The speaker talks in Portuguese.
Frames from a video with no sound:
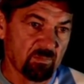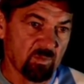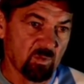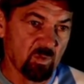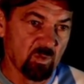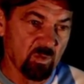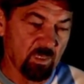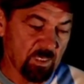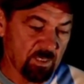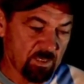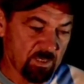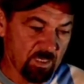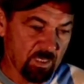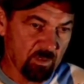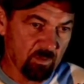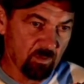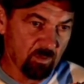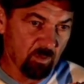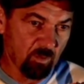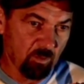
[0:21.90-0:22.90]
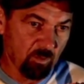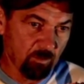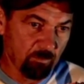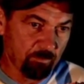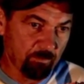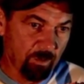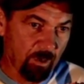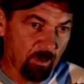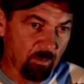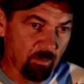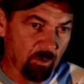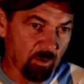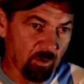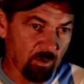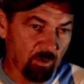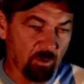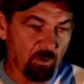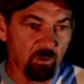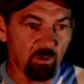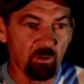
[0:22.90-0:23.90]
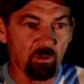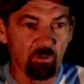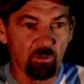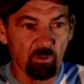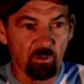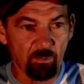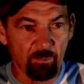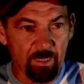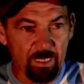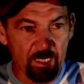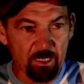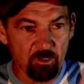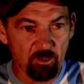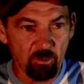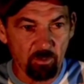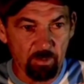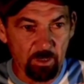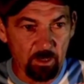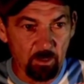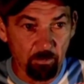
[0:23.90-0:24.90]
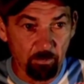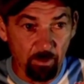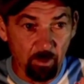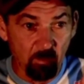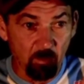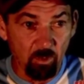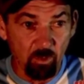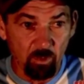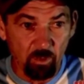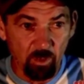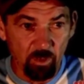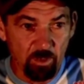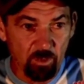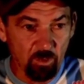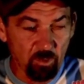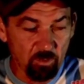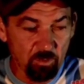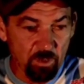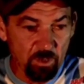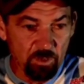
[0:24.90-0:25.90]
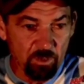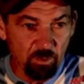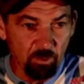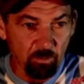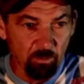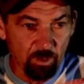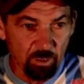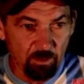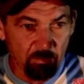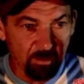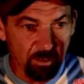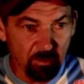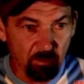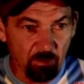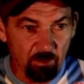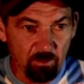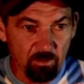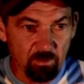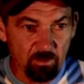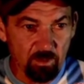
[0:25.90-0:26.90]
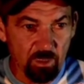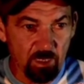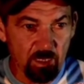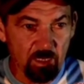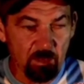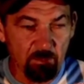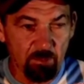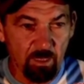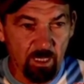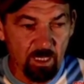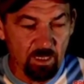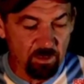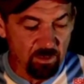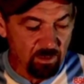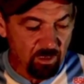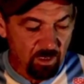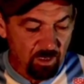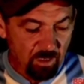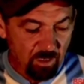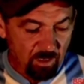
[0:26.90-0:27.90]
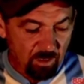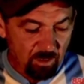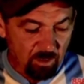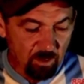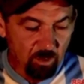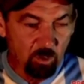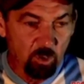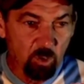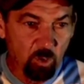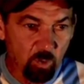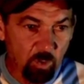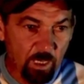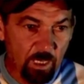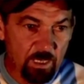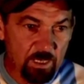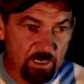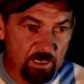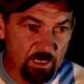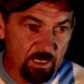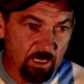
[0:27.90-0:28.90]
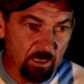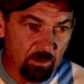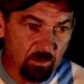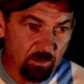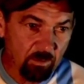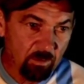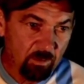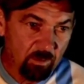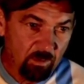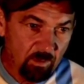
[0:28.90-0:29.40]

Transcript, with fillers: Juazeiro, o, o pau mocó, a mal assombrada, é o pau mocó que os bichos têm um medo medonho, não deita debaixo. E o juazeiro,